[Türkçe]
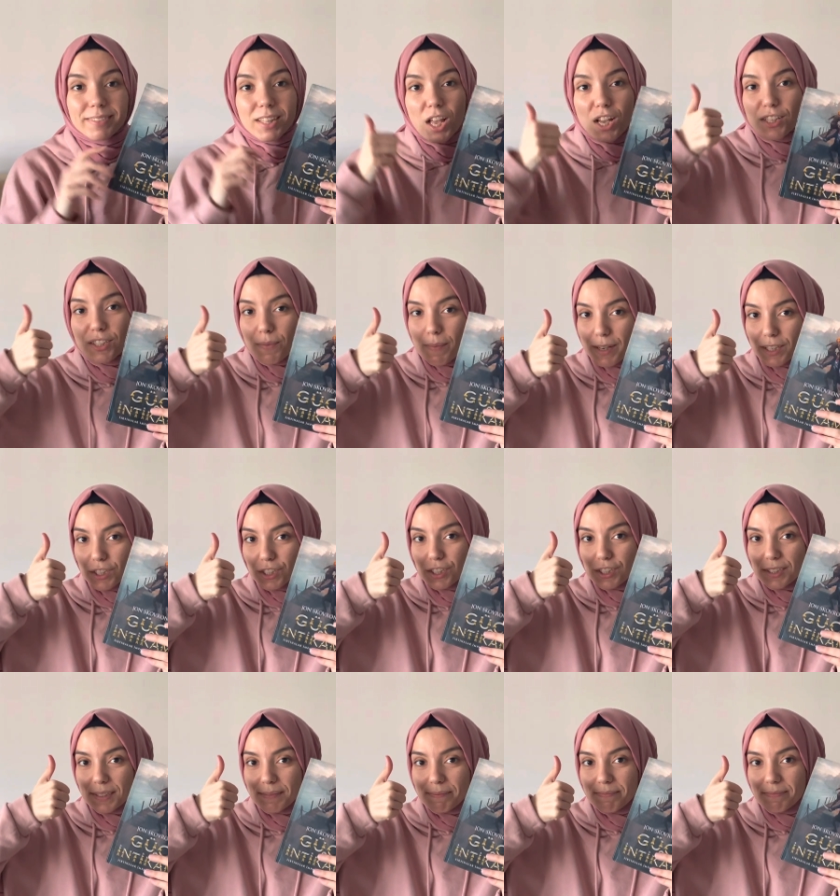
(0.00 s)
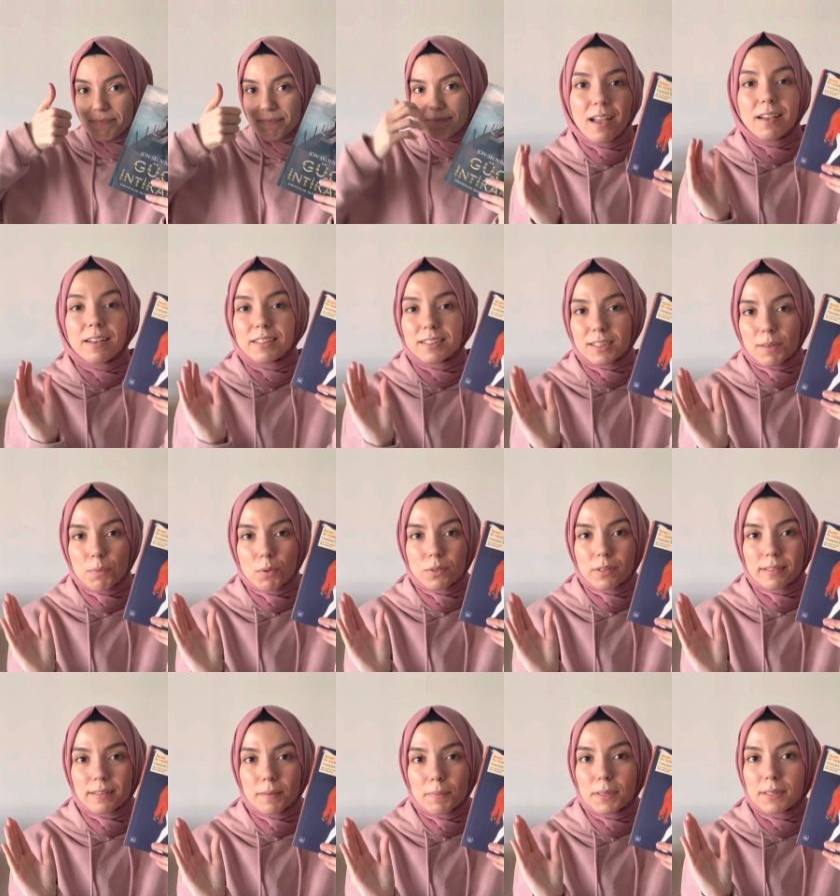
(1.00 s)
Smash! Japon
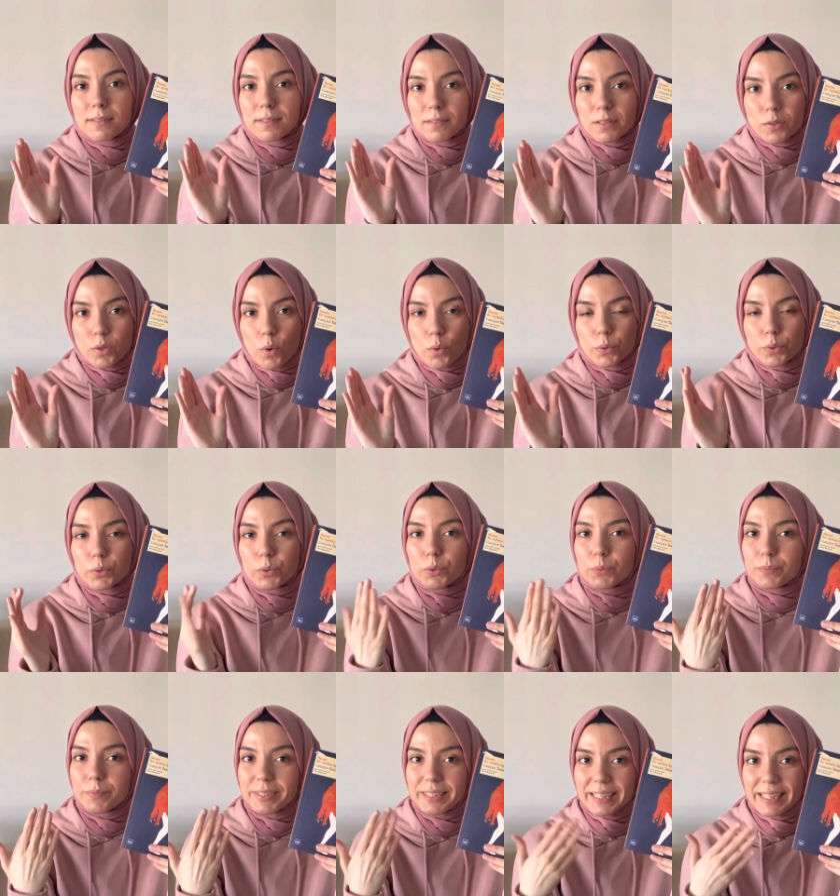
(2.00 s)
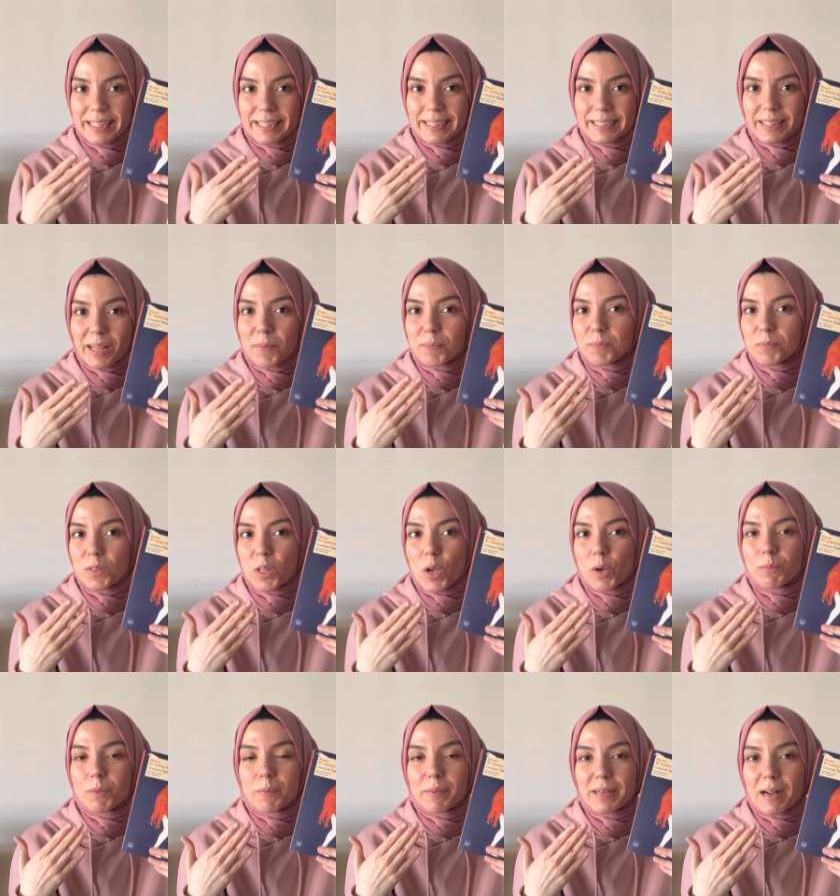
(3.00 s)
edebiyatından okuduğum ilk kitap
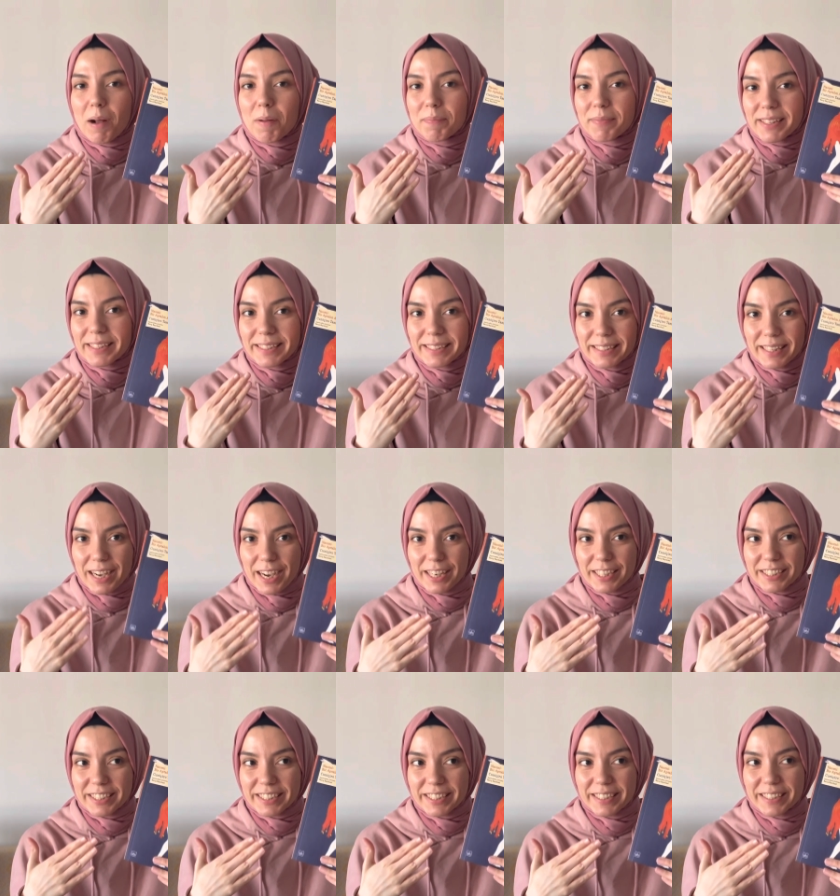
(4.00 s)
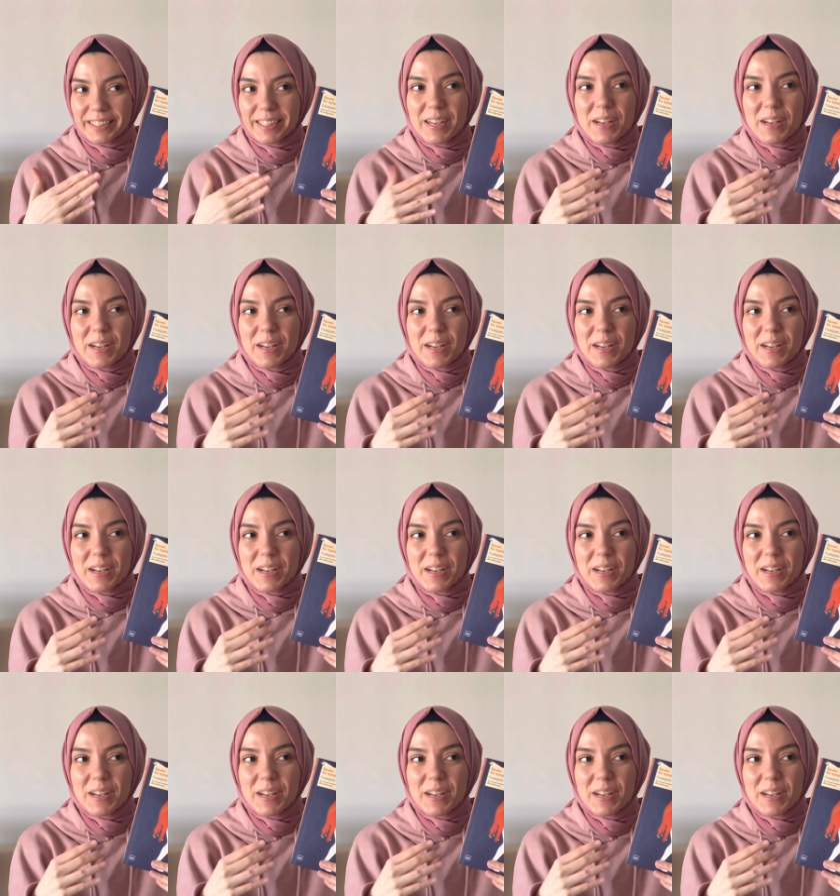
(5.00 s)
Naomi Bir Aptal'ın Aşkı.